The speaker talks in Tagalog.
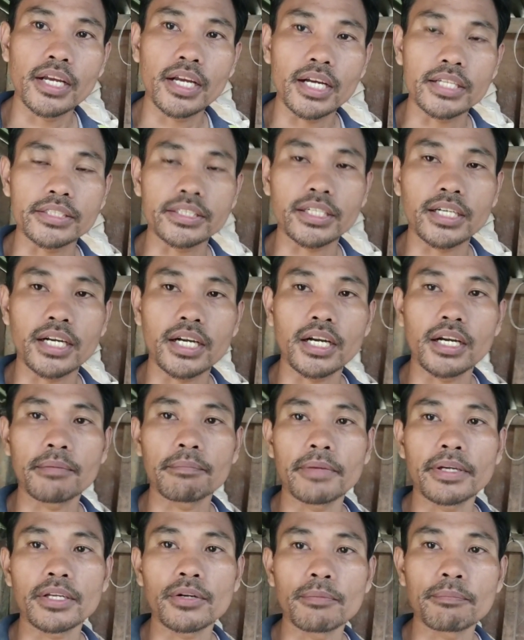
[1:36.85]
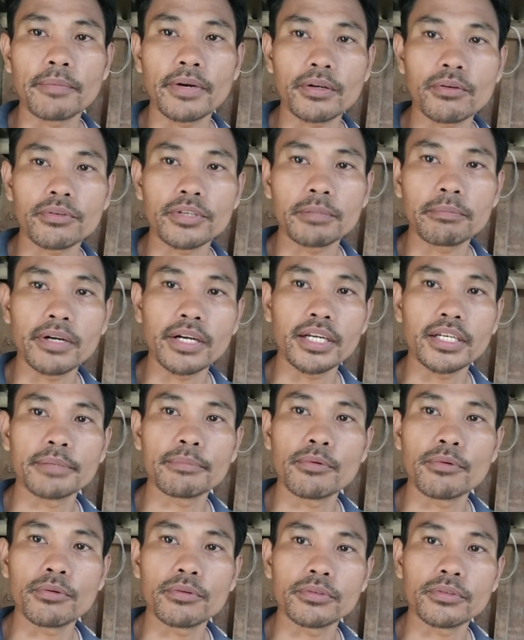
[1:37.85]
at saka mayroon pa kung ibang
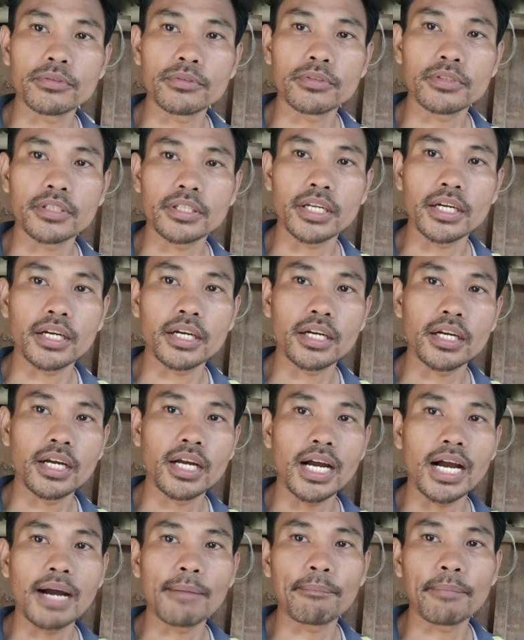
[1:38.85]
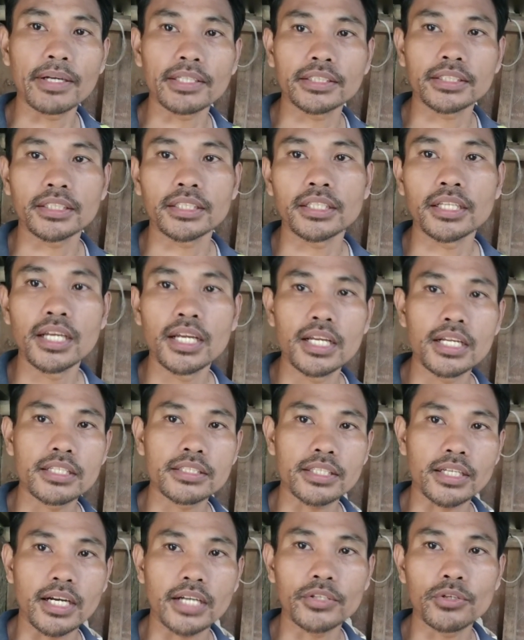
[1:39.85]
alimokono na apat
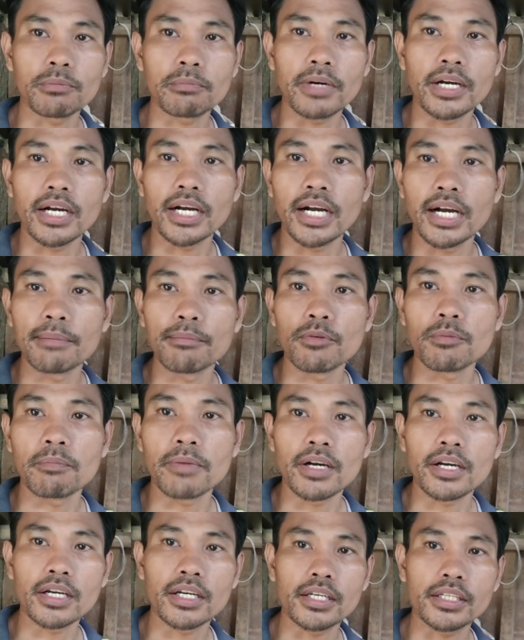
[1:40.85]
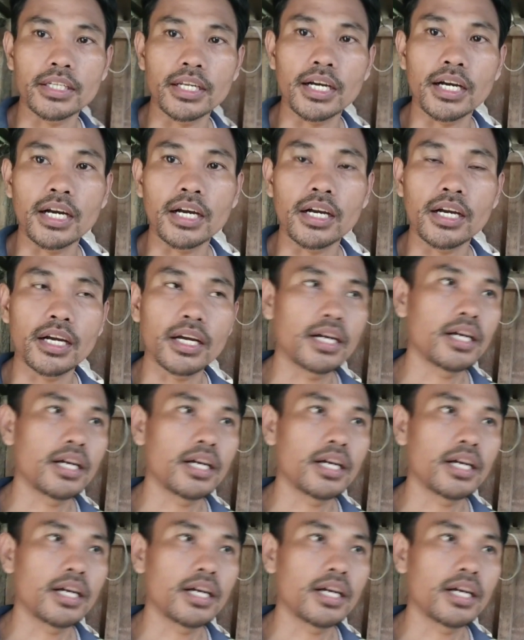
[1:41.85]
saka yung maamo pa na